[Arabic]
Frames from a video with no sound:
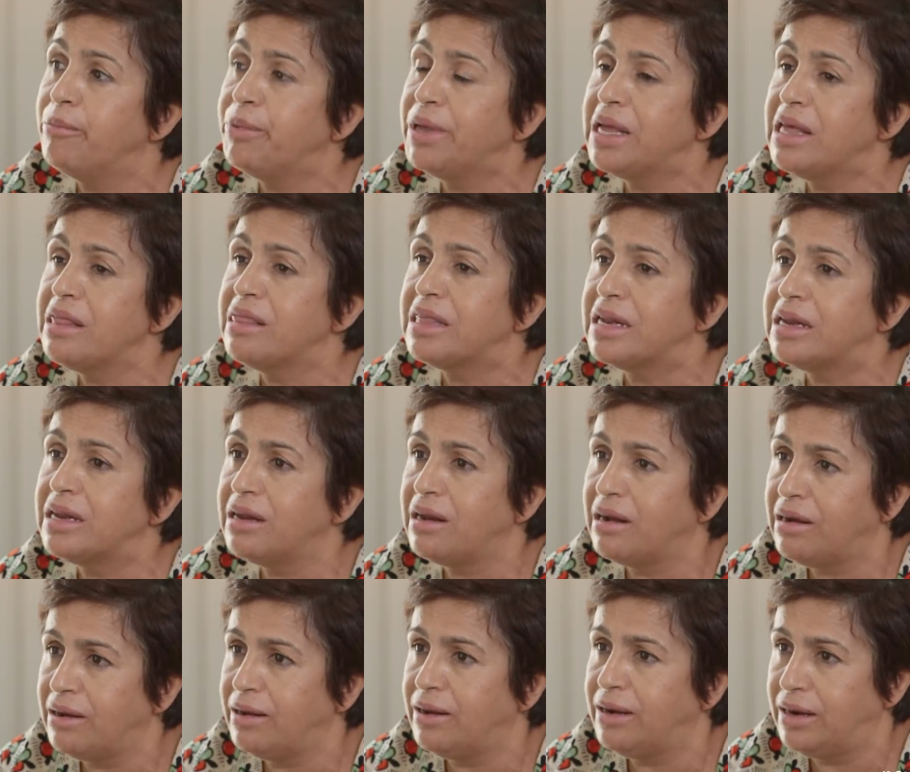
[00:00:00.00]
باذن
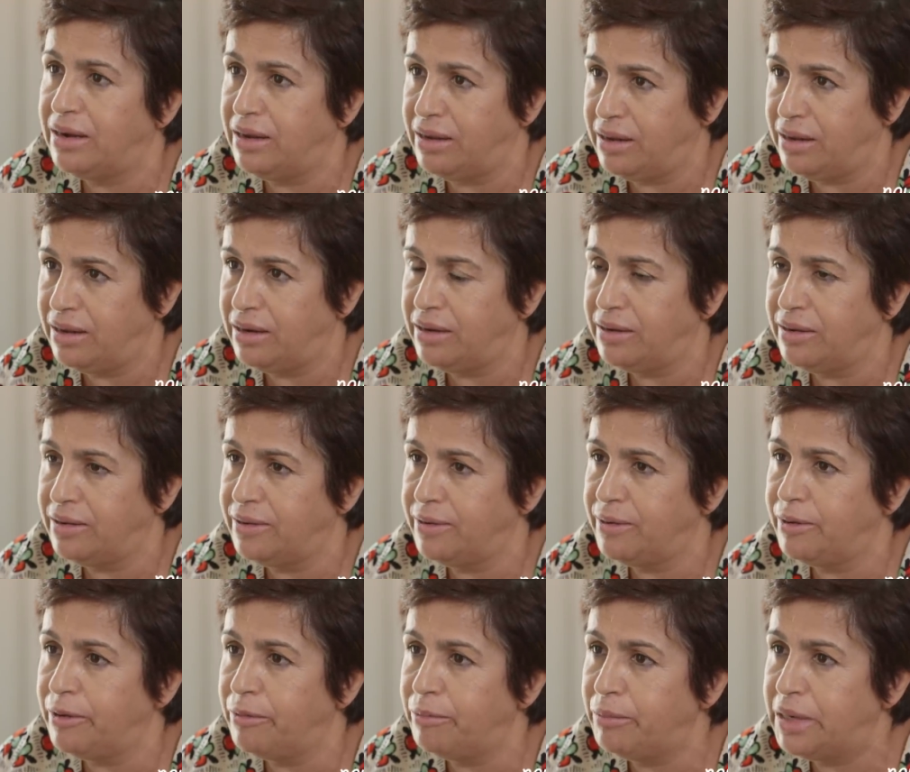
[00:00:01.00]

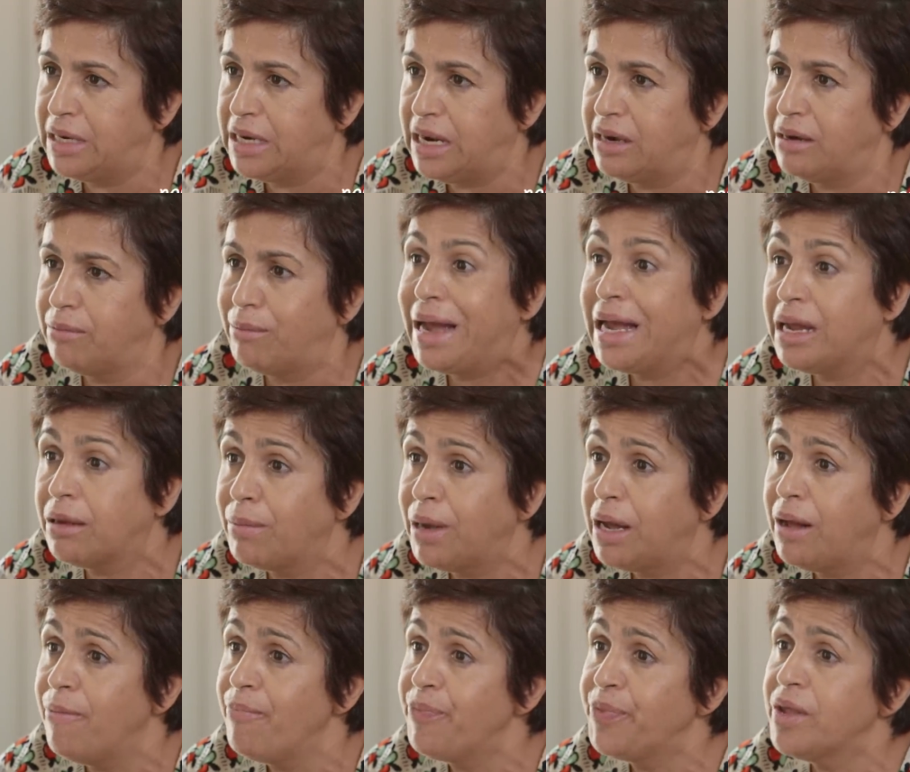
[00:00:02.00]
من
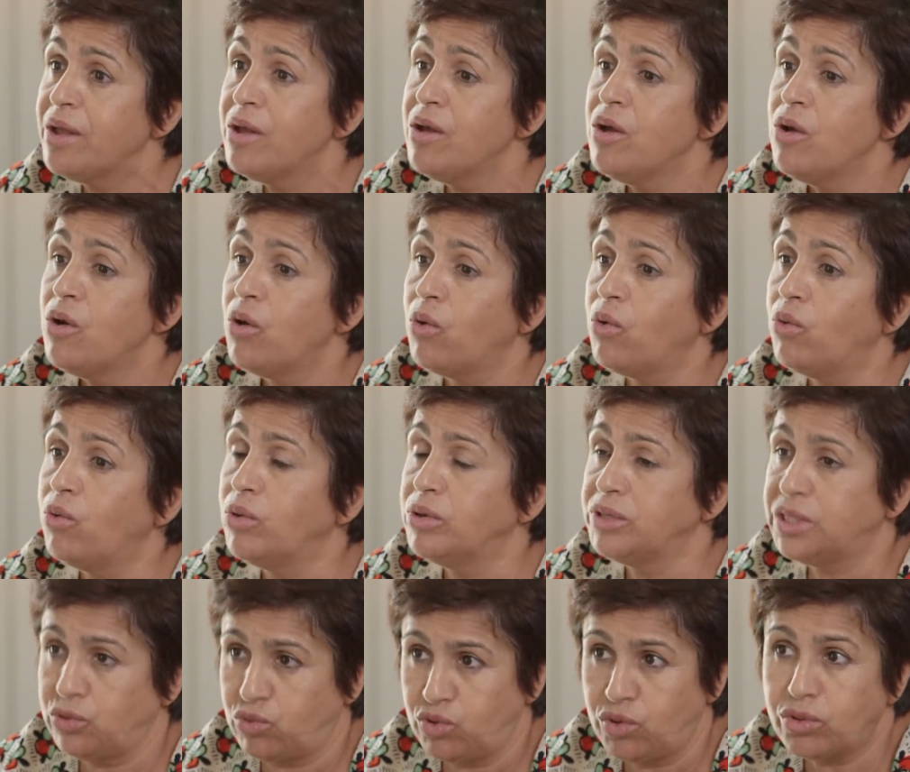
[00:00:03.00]
المحكمه ou
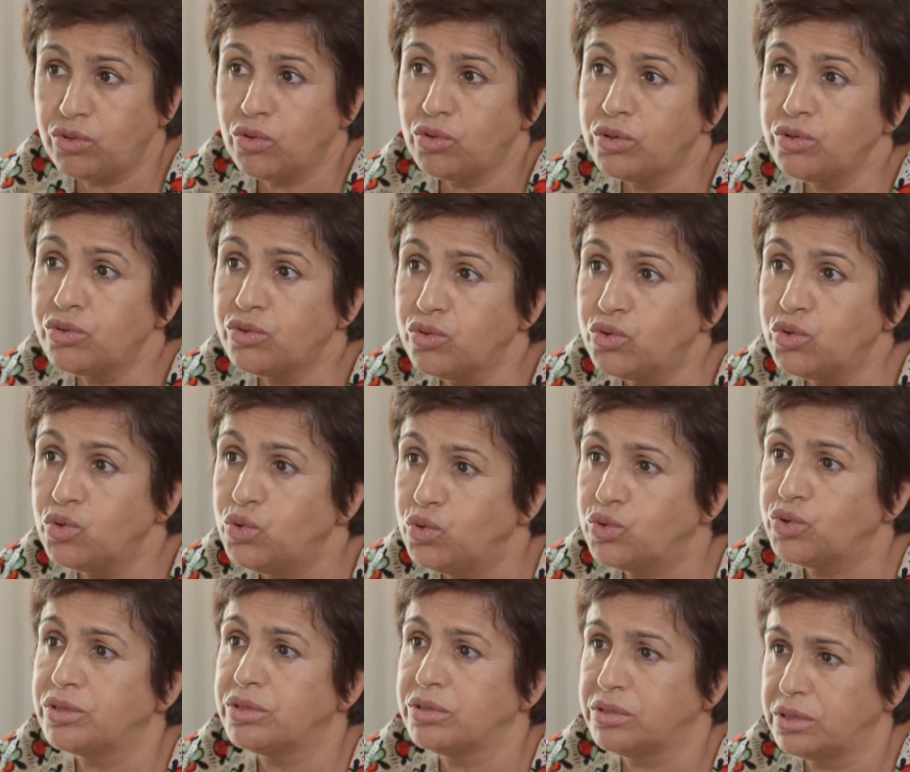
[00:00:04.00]
c'est une ordonnance de
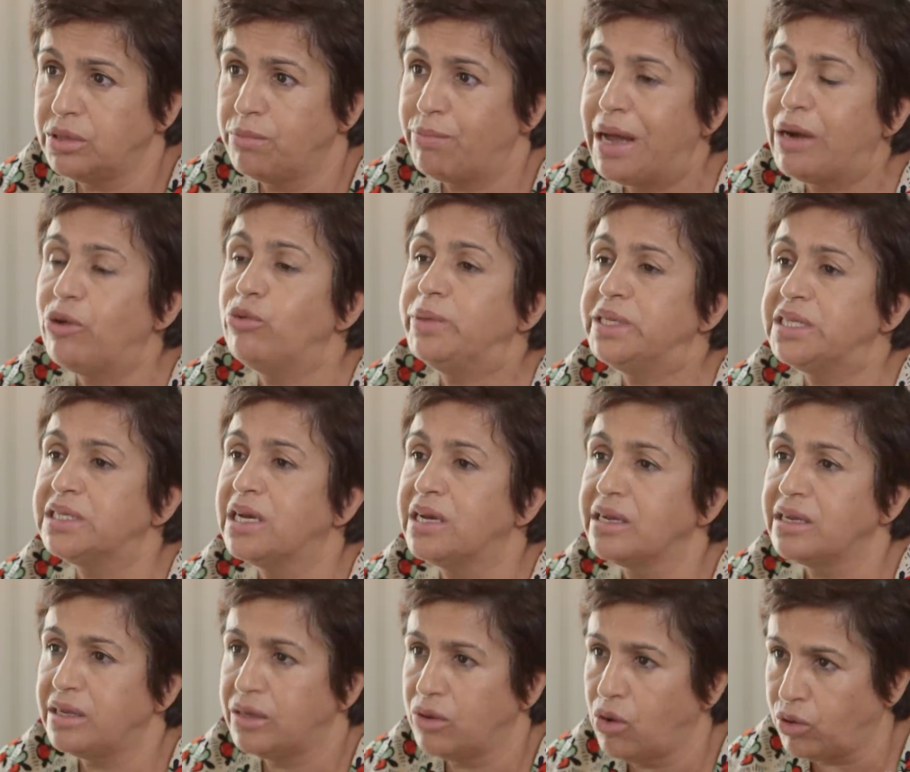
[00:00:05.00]
juge ce n'est pas le
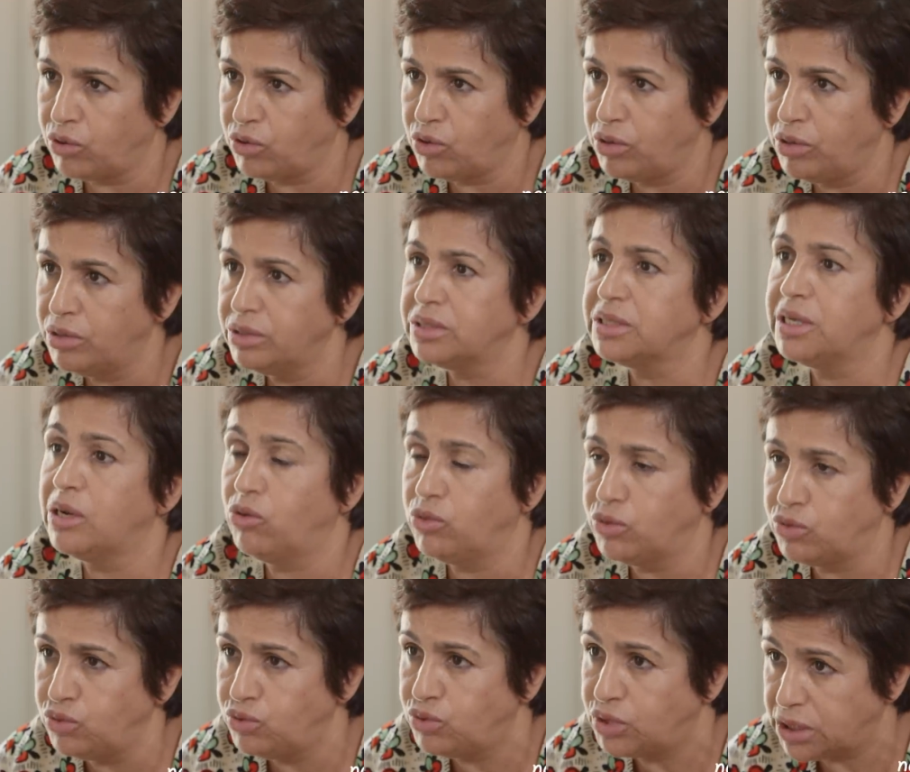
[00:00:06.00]
médecin qui ordonne c'est le
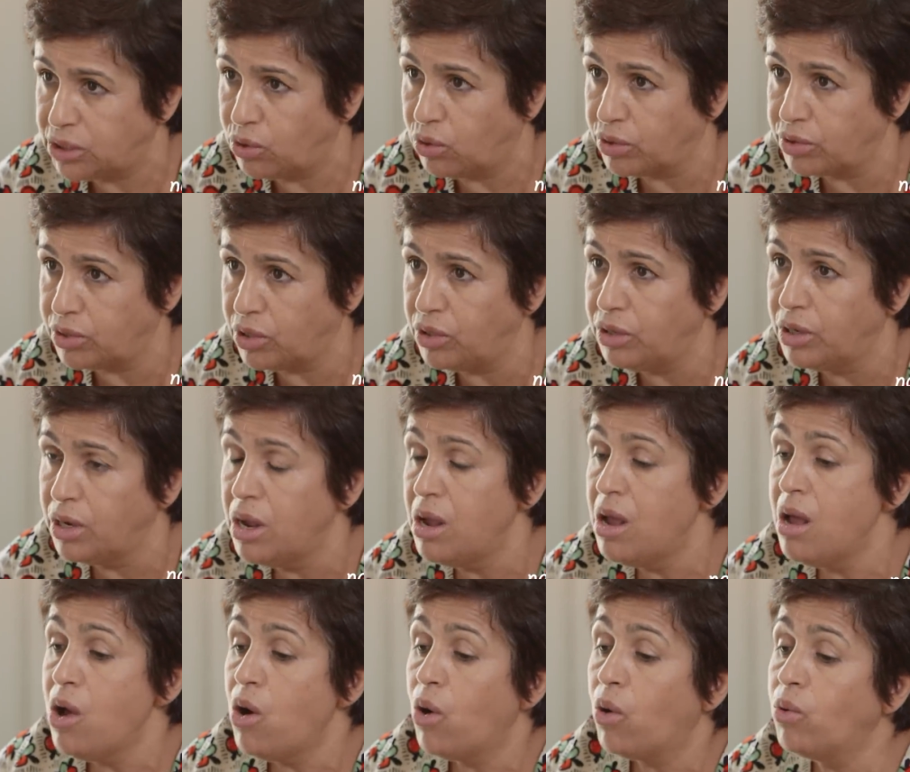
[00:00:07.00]
juge qui ordonne
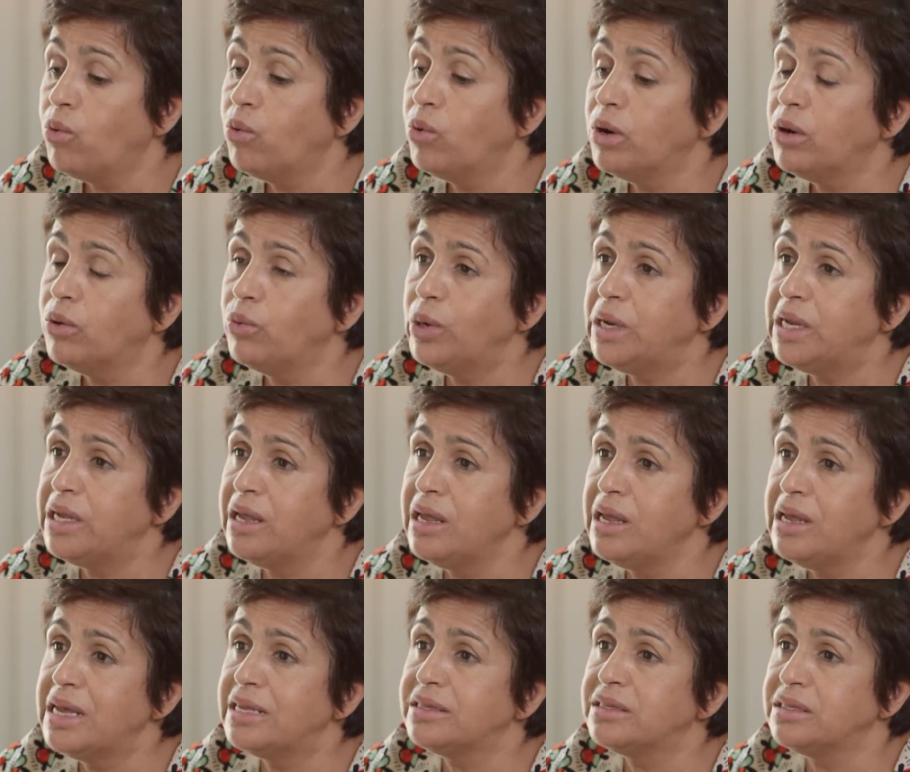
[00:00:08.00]
واللي
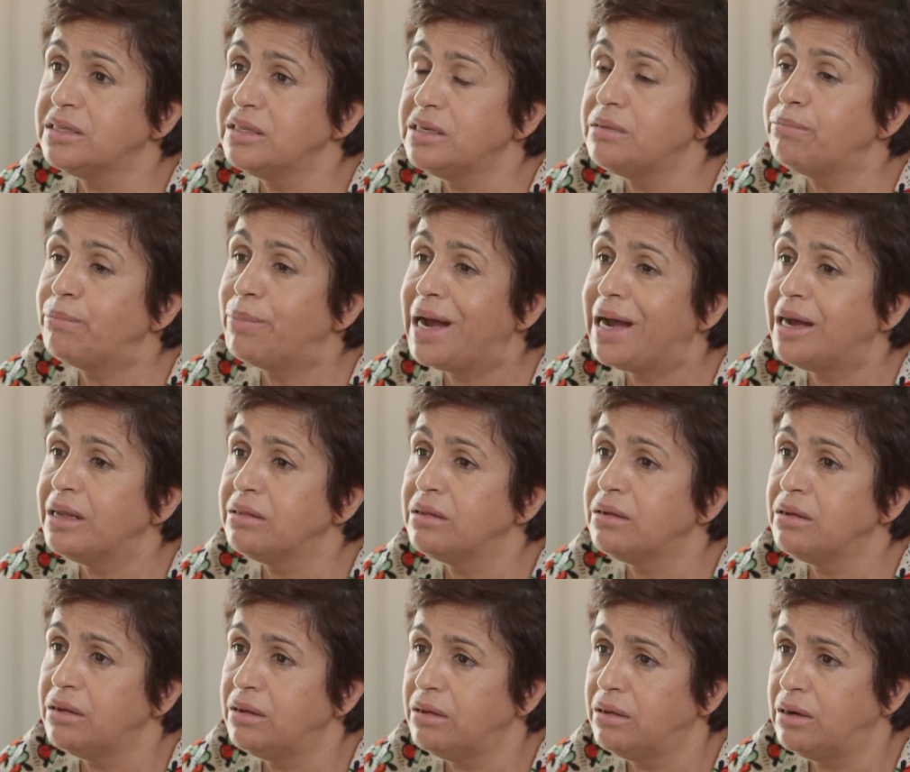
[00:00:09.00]
هي تصير بعد
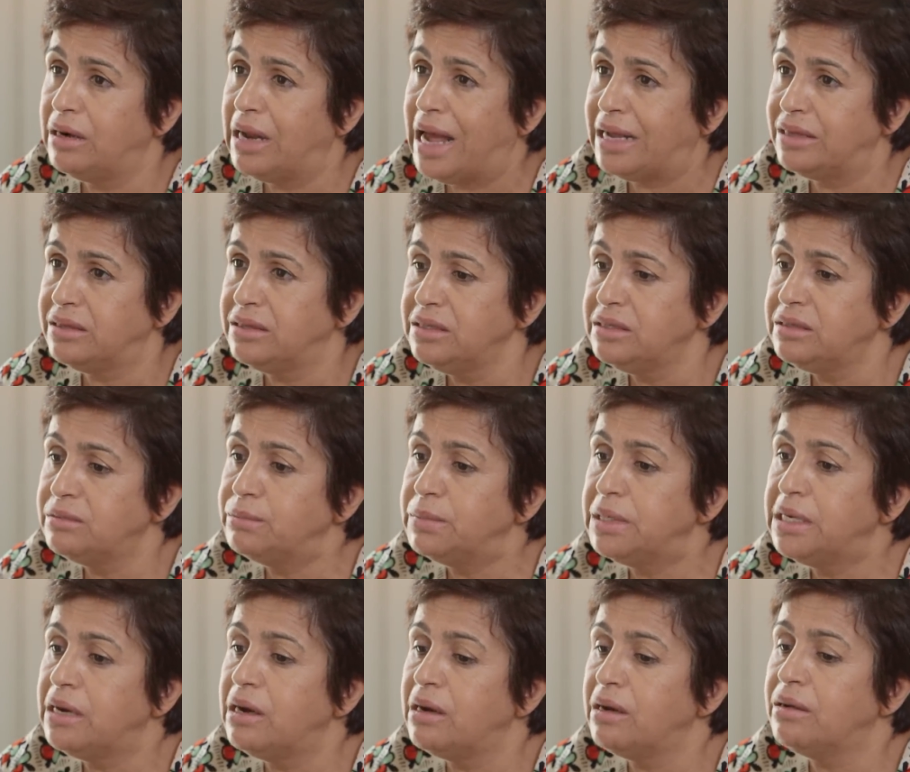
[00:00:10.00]
العديد من